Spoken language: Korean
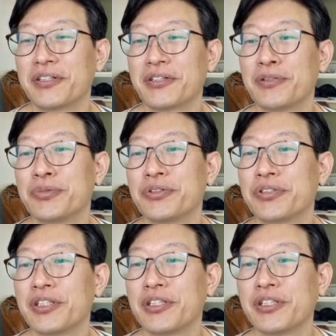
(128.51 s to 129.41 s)
그런
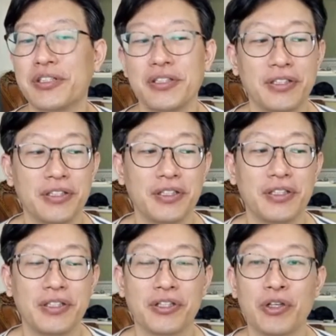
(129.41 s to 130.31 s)
분들이
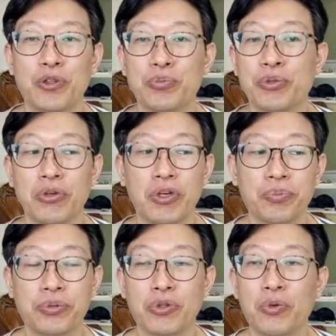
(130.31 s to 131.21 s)
너무
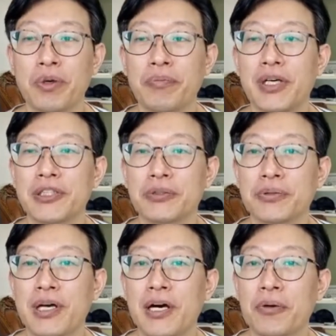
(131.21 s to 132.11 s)
부러워, 부러워만
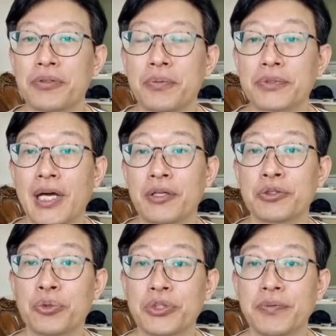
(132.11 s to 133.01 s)
마시고 나하고 너무
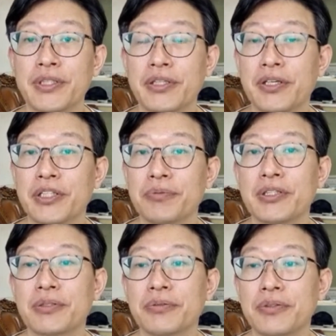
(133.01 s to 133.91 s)
다른 존재로만 생각하지
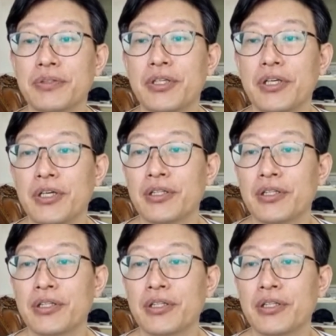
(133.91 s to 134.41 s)
마시고